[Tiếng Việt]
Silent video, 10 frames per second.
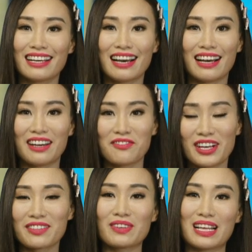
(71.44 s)
À,
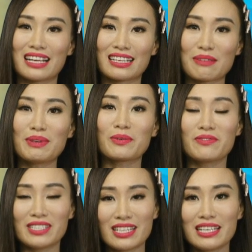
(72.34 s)
vâng và cảm ơn
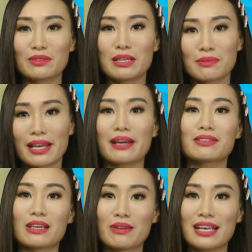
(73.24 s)
quý vị rất nhiều. Tiếp
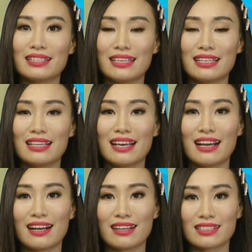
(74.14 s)
theo sau đây thì
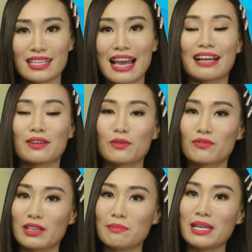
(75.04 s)
uh, Trang
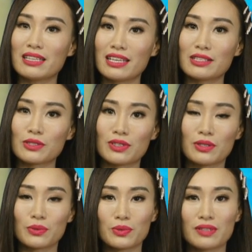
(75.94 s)
cùng với BNT
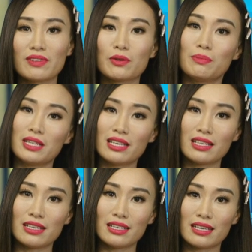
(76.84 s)
Insurance, đội ngũ nhân viên của BNT,
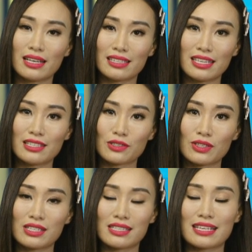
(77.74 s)
uh, à,
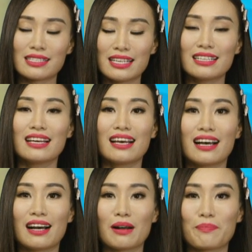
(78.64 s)
Insurance sẽ xin
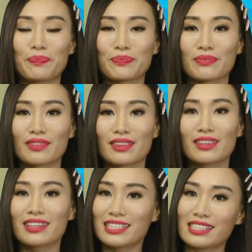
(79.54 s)
um,
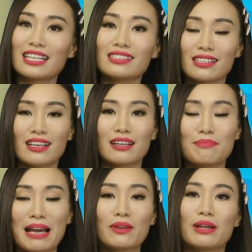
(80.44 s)
discuss
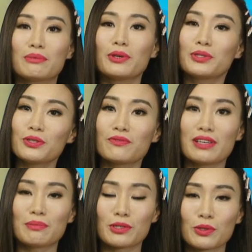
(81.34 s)
uh, bàn luận đôi chút
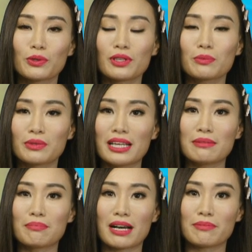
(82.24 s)
về một số thông
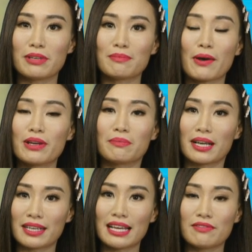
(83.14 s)
tin mà về bảo hiểm
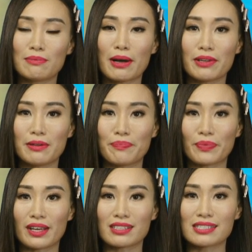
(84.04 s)
gần đây về bảo
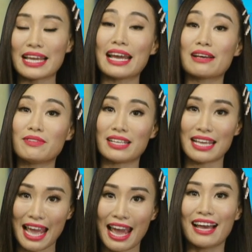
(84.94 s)
hiểm uh, xe và
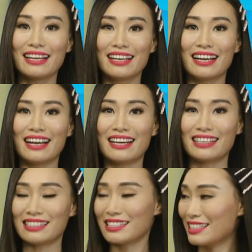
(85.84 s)
nhà. Uh,